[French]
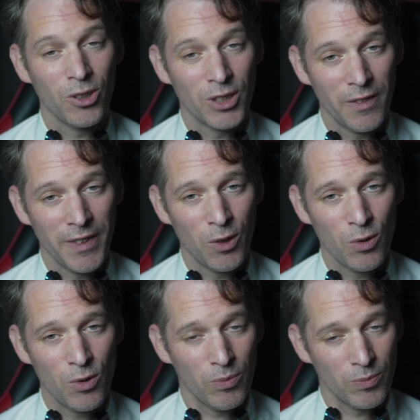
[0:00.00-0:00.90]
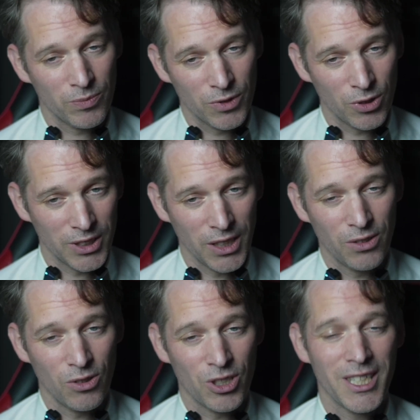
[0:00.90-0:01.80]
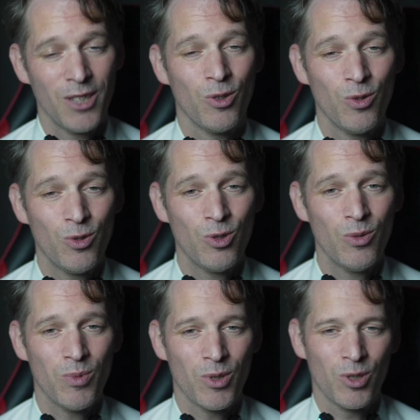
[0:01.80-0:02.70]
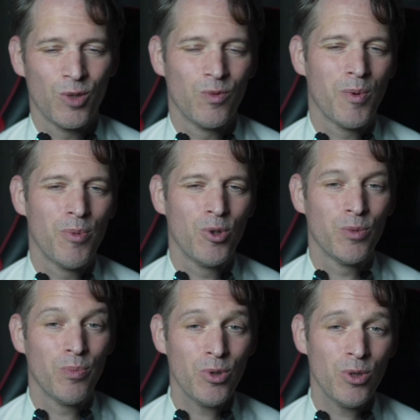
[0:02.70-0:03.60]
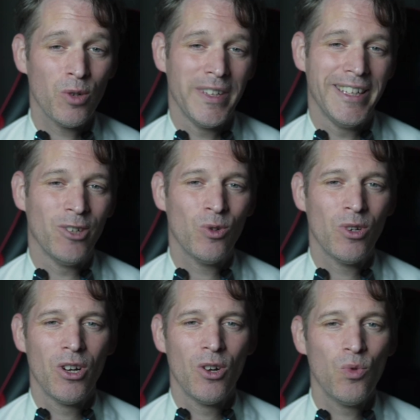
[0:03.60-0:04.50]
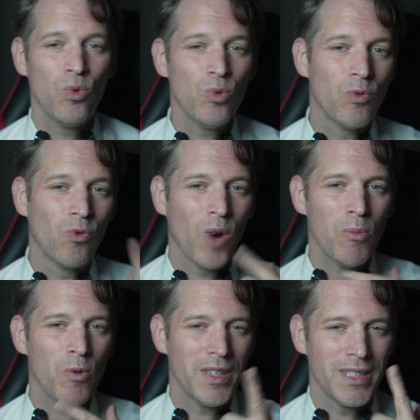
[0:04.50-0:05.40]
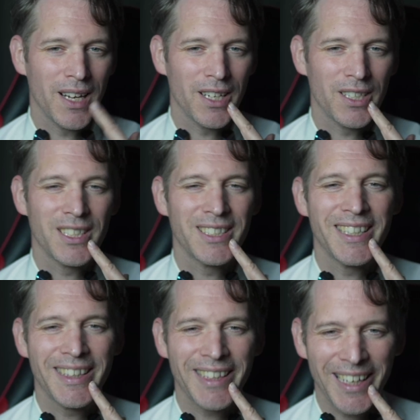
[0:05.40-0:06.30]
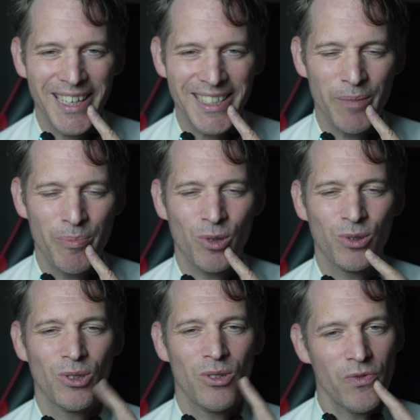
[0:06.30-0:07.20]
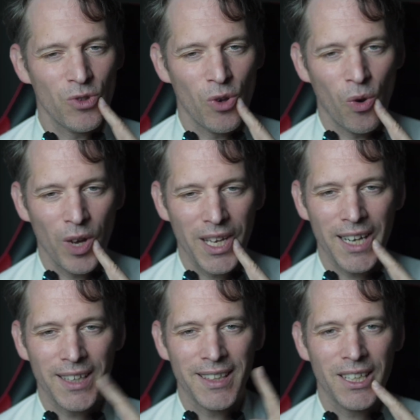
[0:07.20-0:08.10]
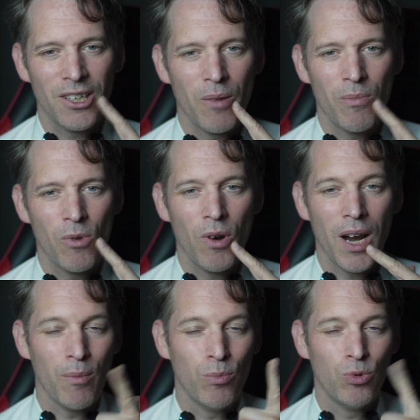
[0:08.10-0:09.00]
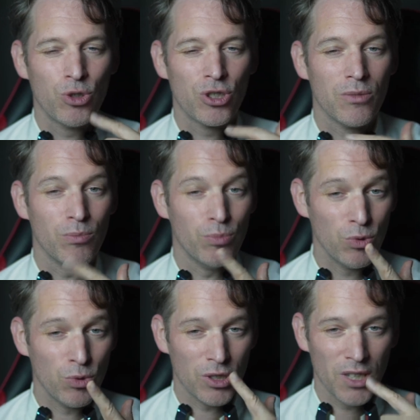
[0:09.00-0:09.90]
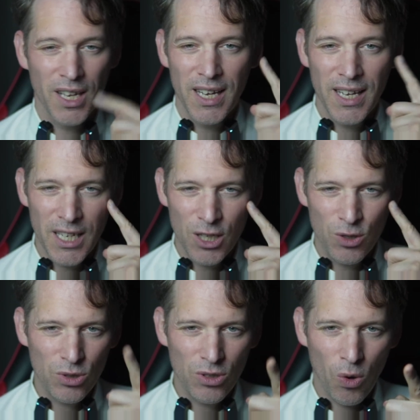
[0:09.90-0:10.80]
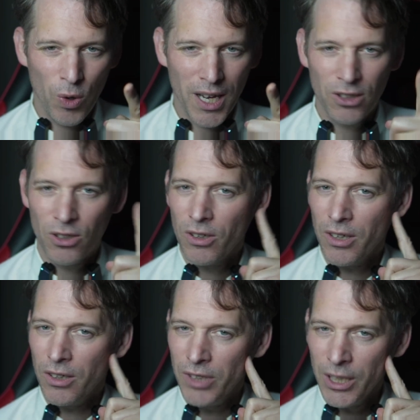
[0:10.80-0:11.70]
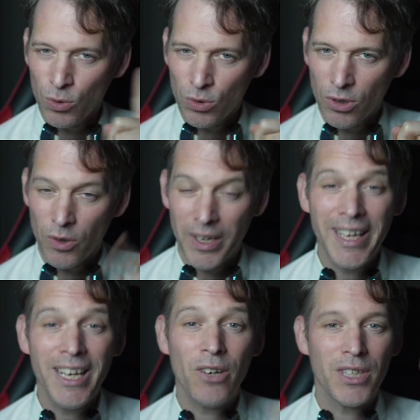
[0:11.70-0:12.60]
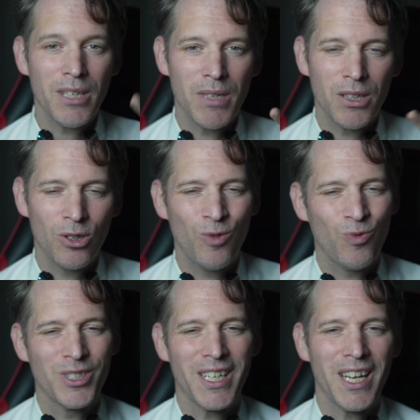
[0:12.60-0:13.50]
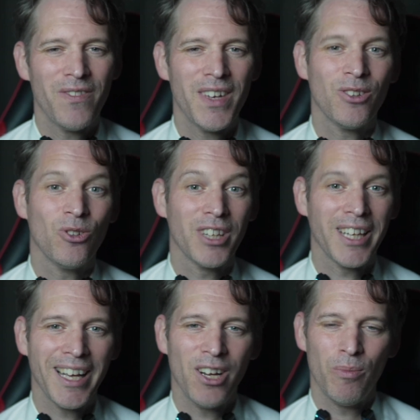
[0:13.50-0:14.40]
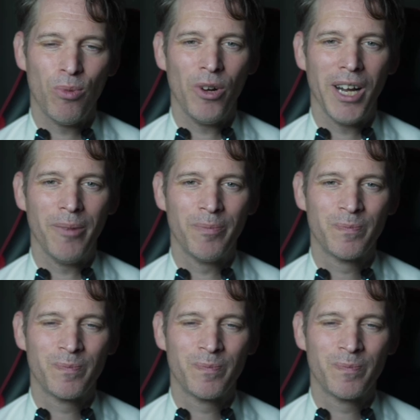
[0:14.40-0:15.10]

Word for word: Dans cette vidéo, dans cette chaîne YouTube, je vous propose plusieurs vidéos où on voit mon visage. C'est très important de regarder comment la bouche bouge. Et juste en regardant et en écoutant et en imitant, vous allez faire de très grands progrès.